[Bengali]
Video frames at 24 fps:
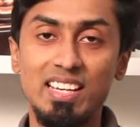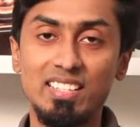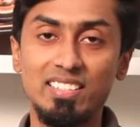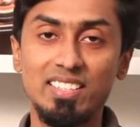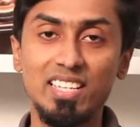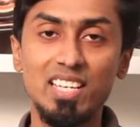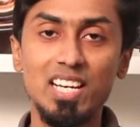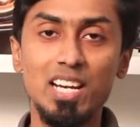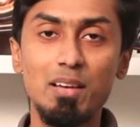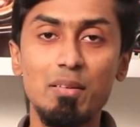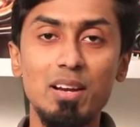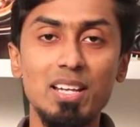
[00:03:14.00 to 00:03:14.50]

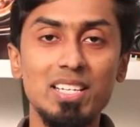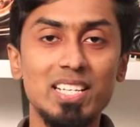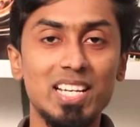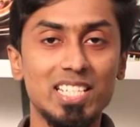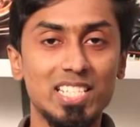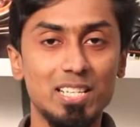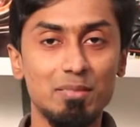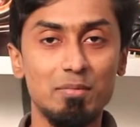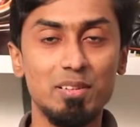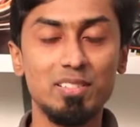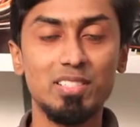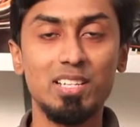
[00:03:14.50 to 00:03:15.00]
স্কিল লেভেলে
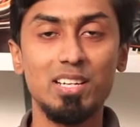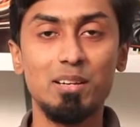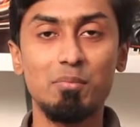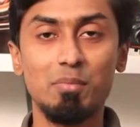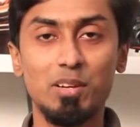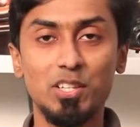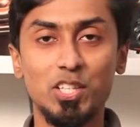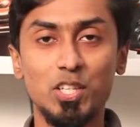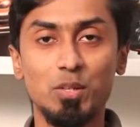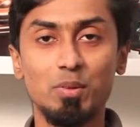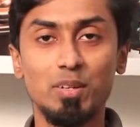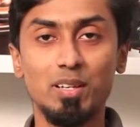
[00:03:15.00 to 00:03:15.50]
যাচাই বাছাইয়ের
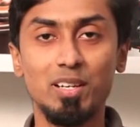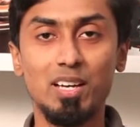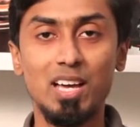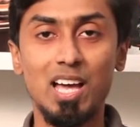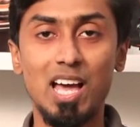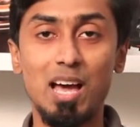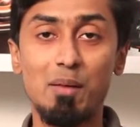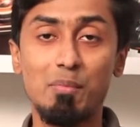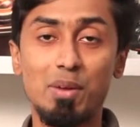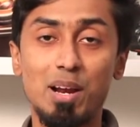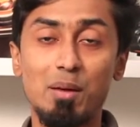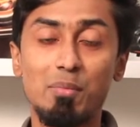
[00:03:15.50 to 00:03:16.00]
মাধ্যমে
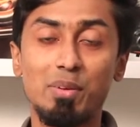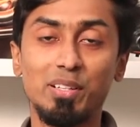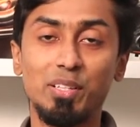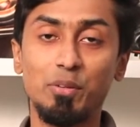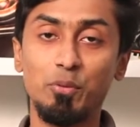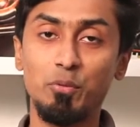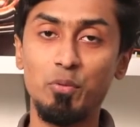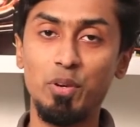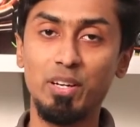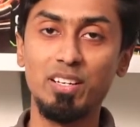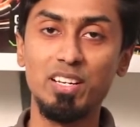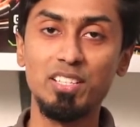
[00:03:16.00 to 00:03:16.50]
আমরা আমাদের
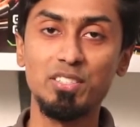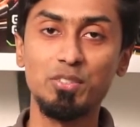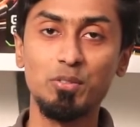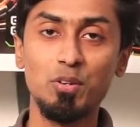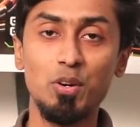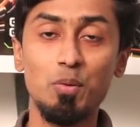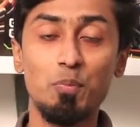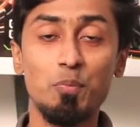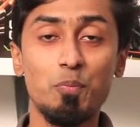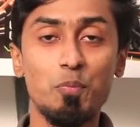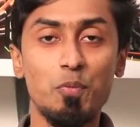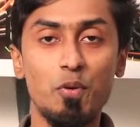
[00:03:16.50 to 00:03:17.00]

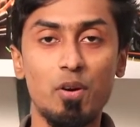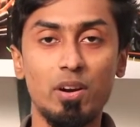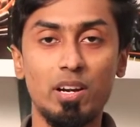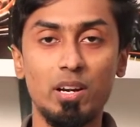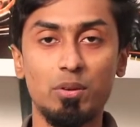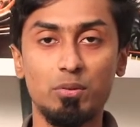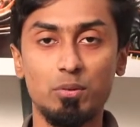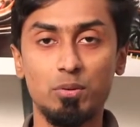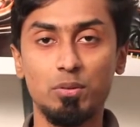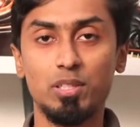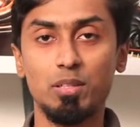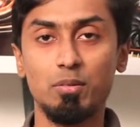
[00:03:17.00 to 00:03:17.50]
উইকনেসগুলো পয়েন্ট
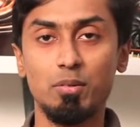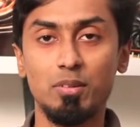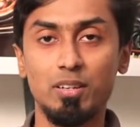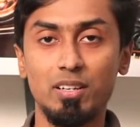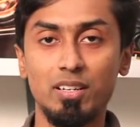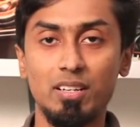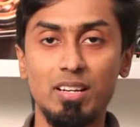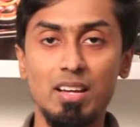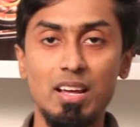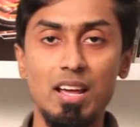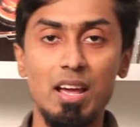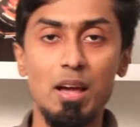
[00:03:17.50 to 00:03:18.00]
আউট করতে পারি
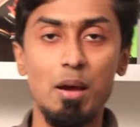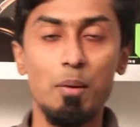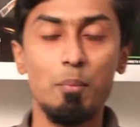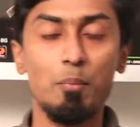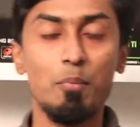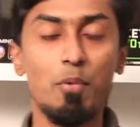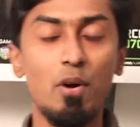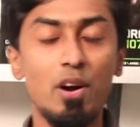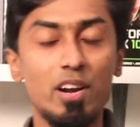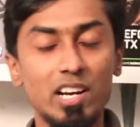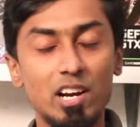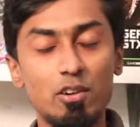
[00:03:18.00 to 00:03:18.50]

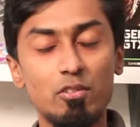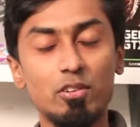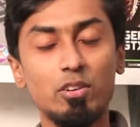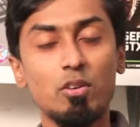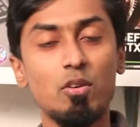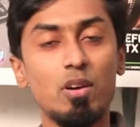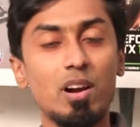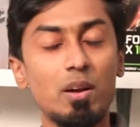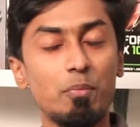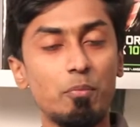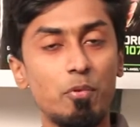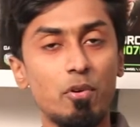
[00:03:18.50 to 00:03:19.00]
পয়েন্ট আউট
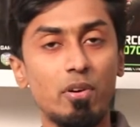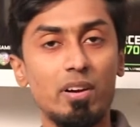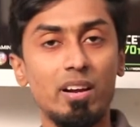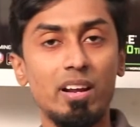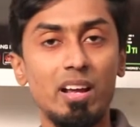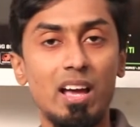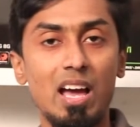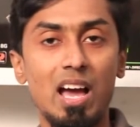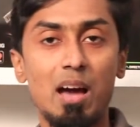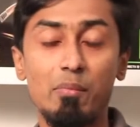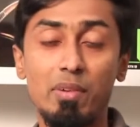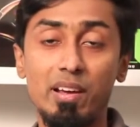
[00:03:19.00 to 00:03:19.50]
করার পরে
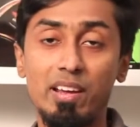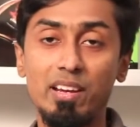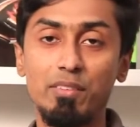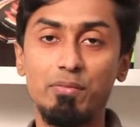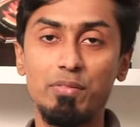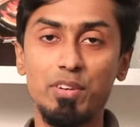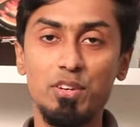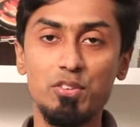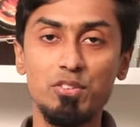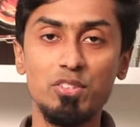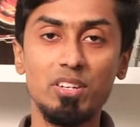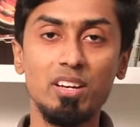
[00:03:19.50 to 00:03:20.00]
আমরা ইন
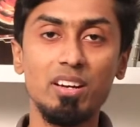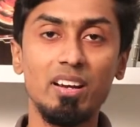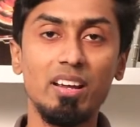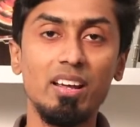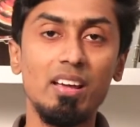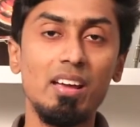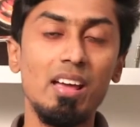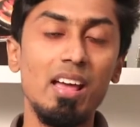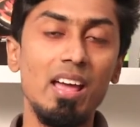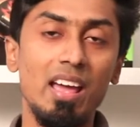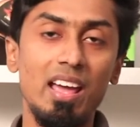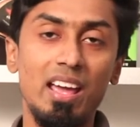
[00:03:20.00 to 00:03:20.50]
ফিউচারে
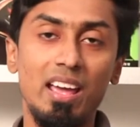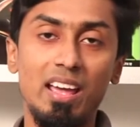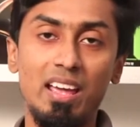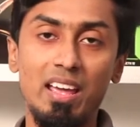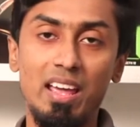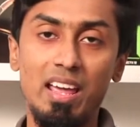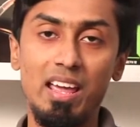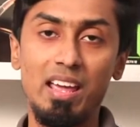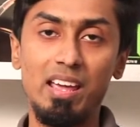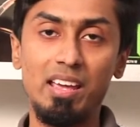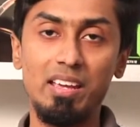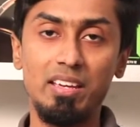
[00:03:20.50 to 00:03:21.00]

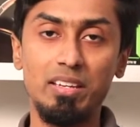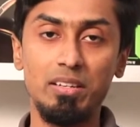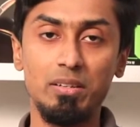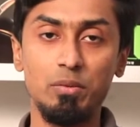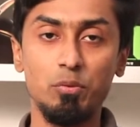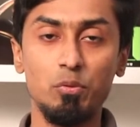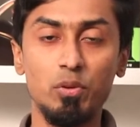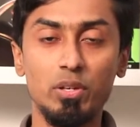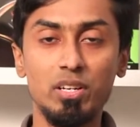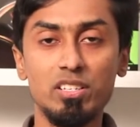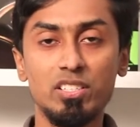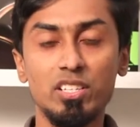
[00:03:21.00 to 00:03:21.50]
এই
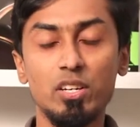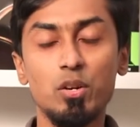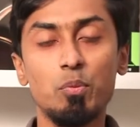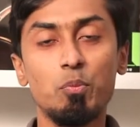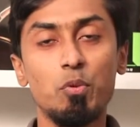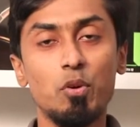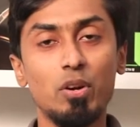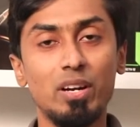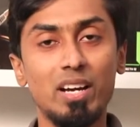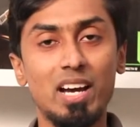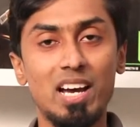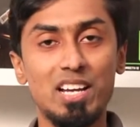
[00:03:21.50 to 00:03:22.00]
উইকনেসের
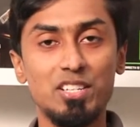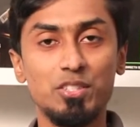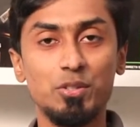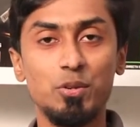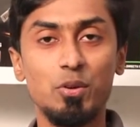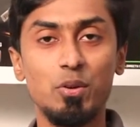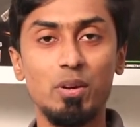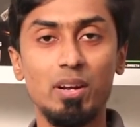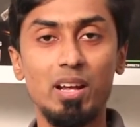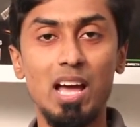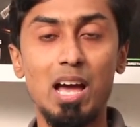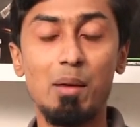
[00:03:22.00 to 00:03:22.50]
উপর কাজ
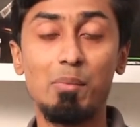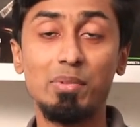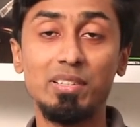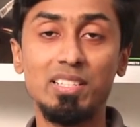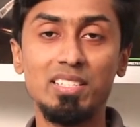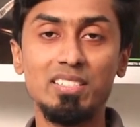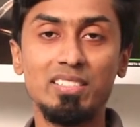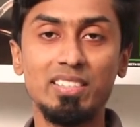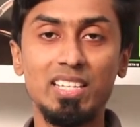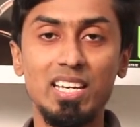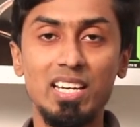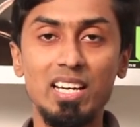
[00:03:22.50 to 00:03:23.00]
করে
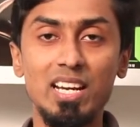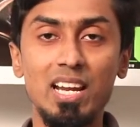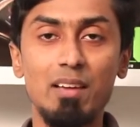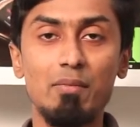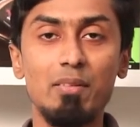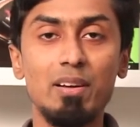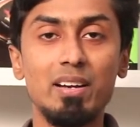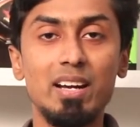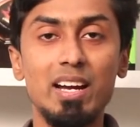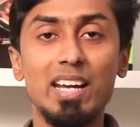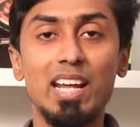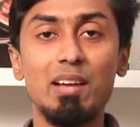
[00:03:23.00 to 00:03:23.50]
আমাদের স্কিল
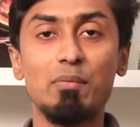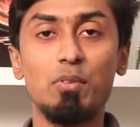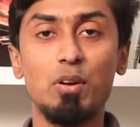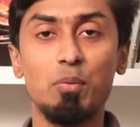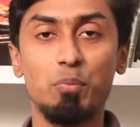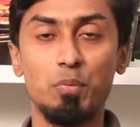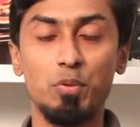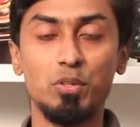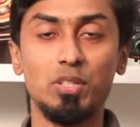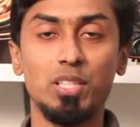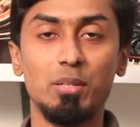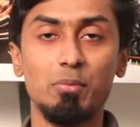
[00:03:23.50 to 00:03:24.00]
লেভেলটা
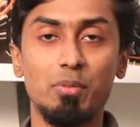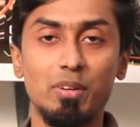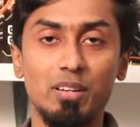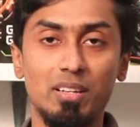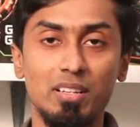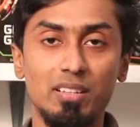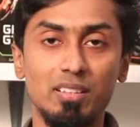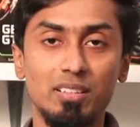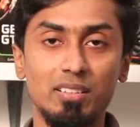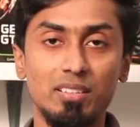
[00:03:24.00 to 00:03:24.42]
ডেভেলপ করতে পারি